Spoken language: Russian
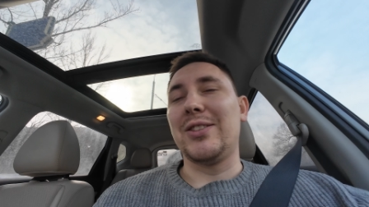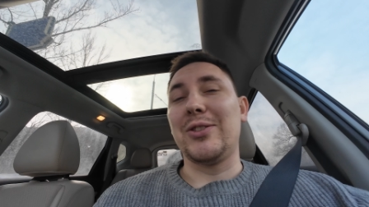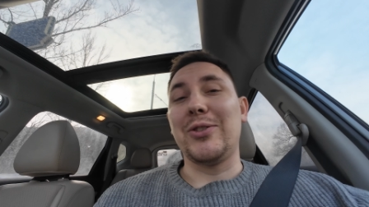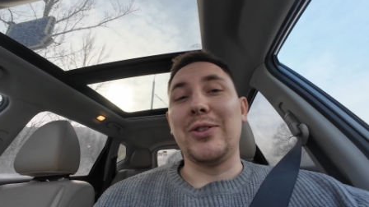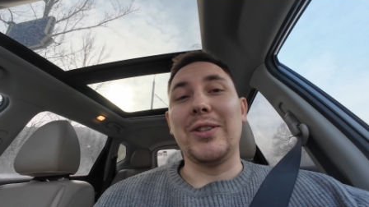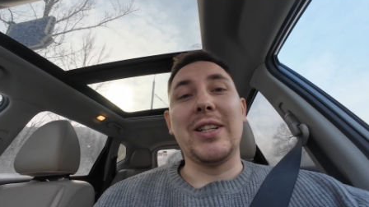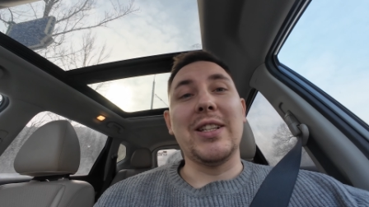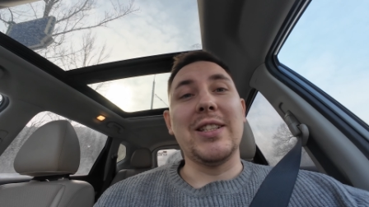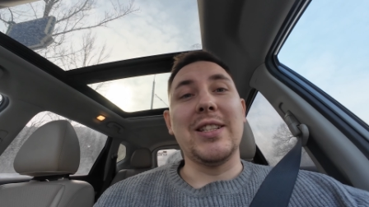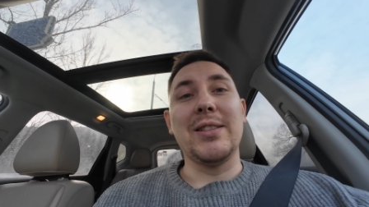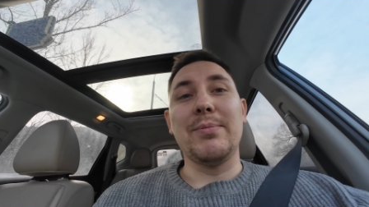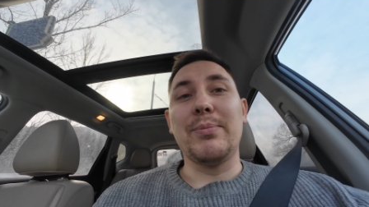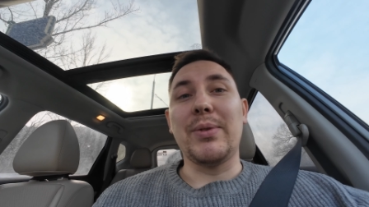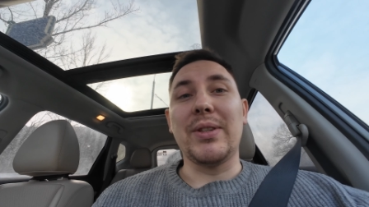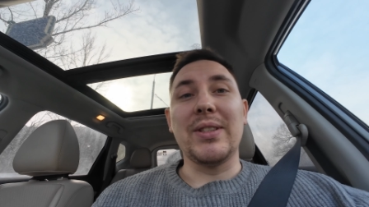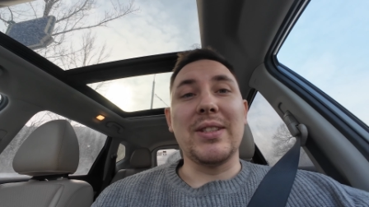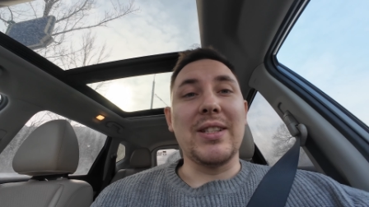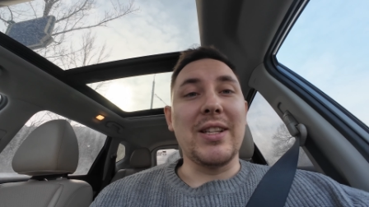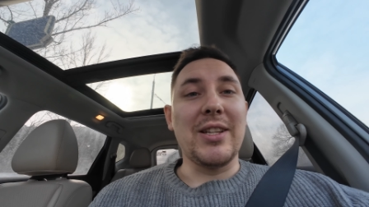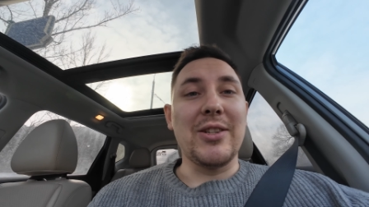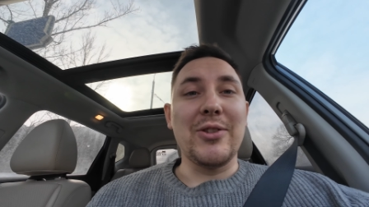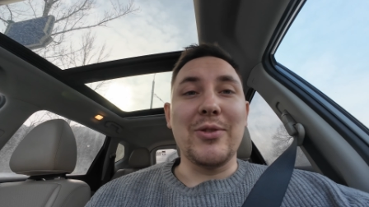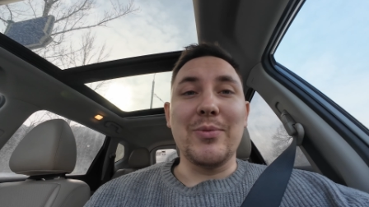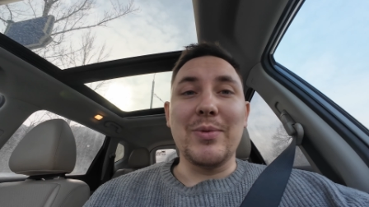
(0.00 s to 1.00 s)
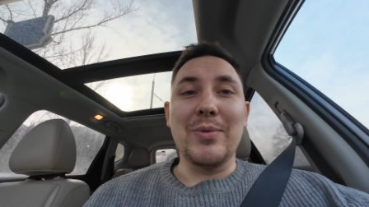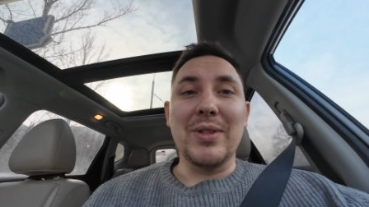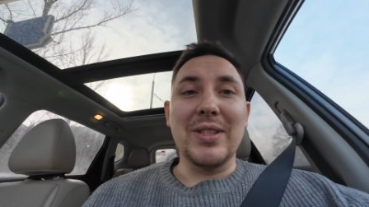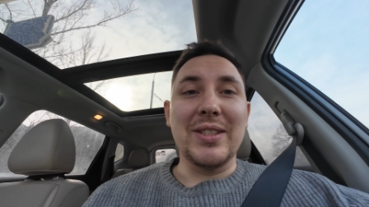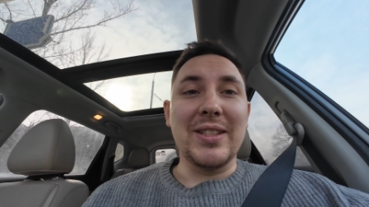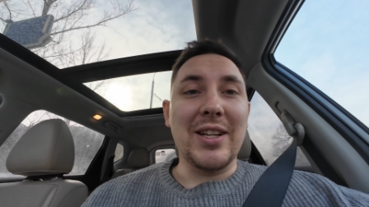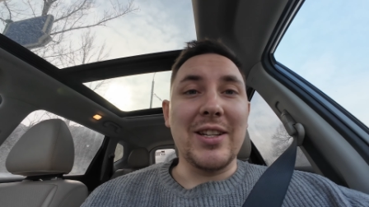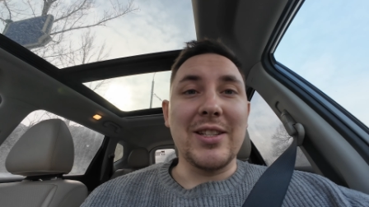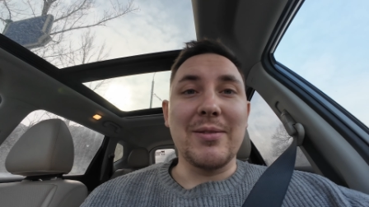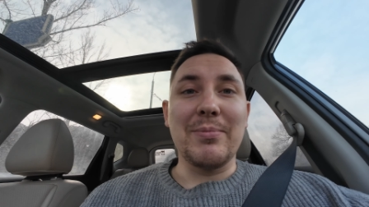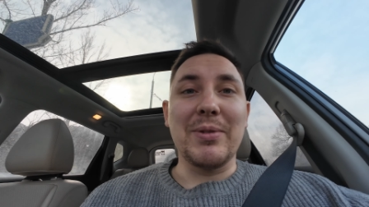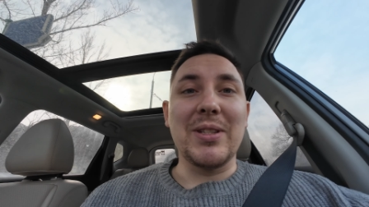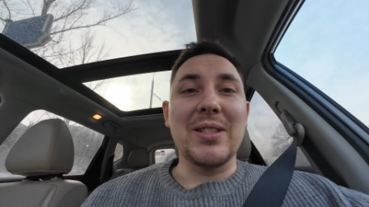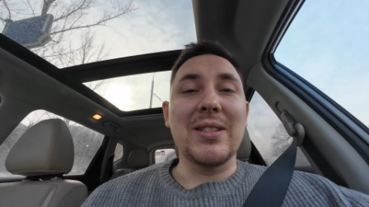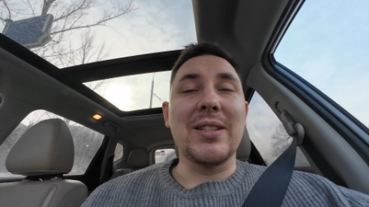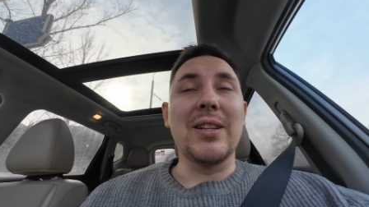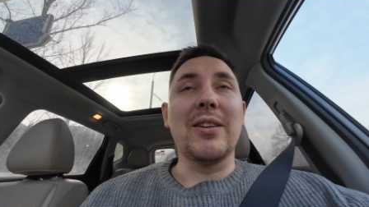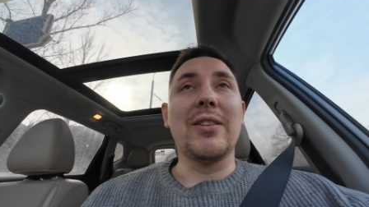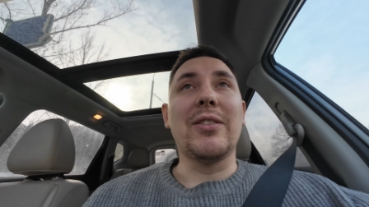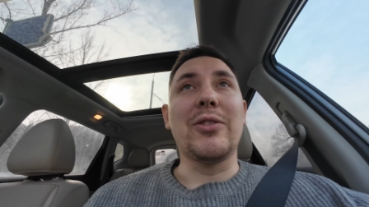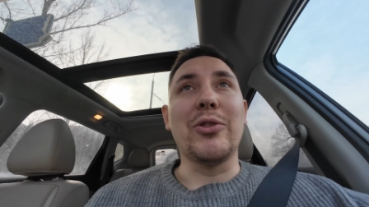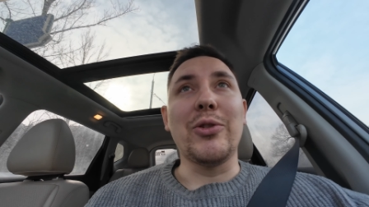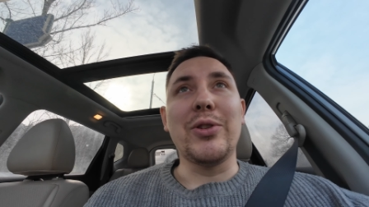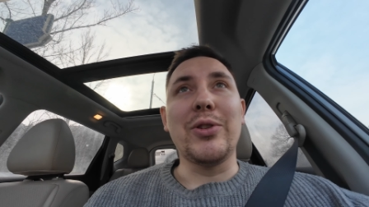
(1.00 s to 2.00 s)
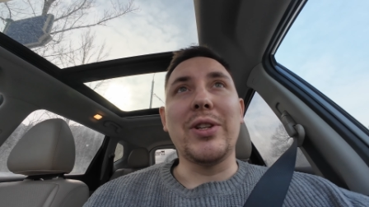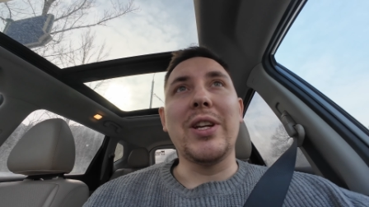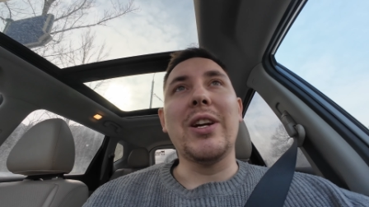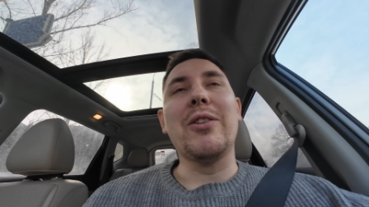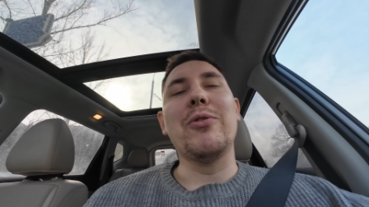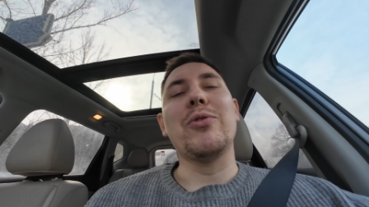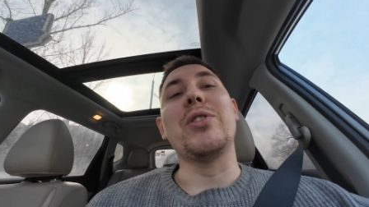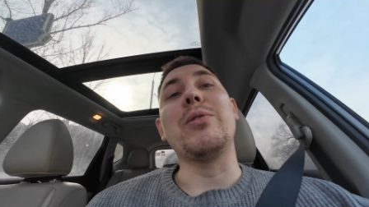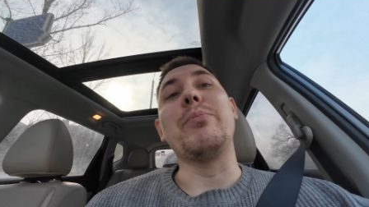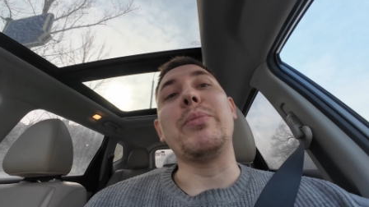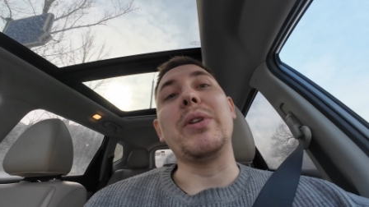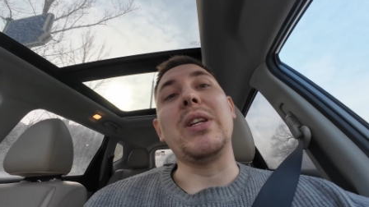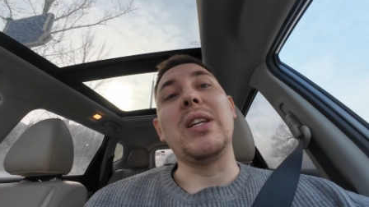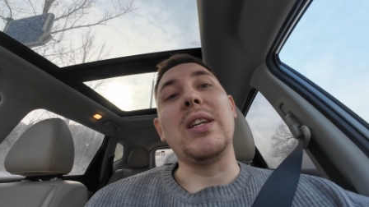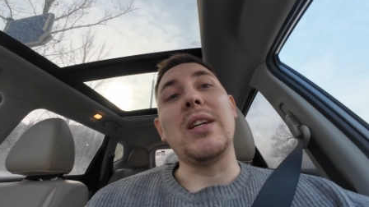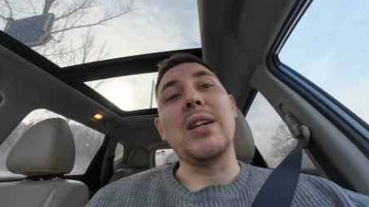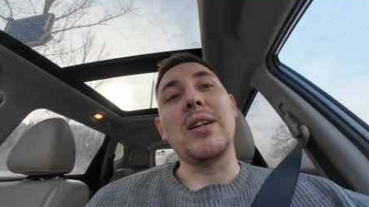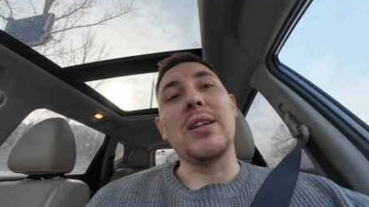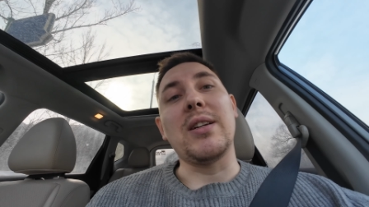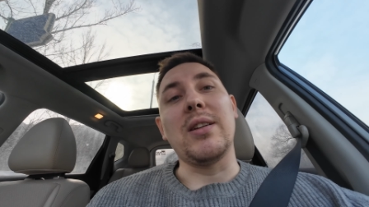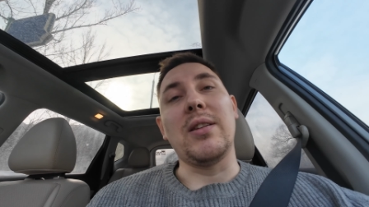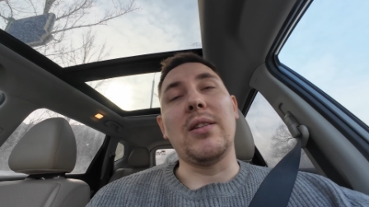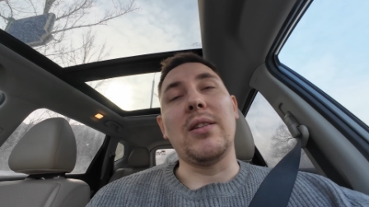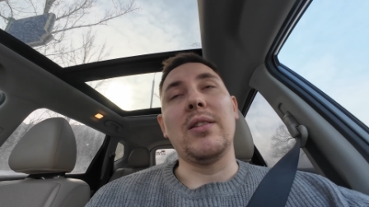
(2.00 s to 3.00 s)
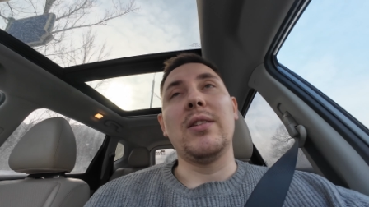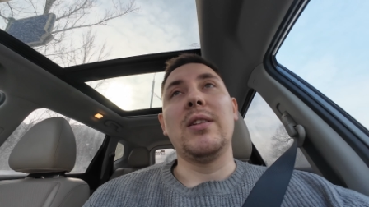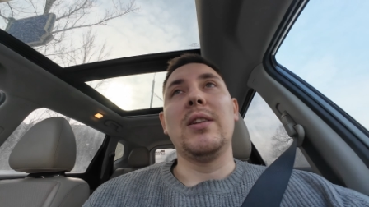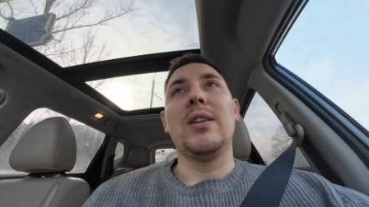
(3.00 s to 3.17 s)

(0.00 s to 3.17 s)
сколько я здесь простою, мне страшно представить, но я уже приехал.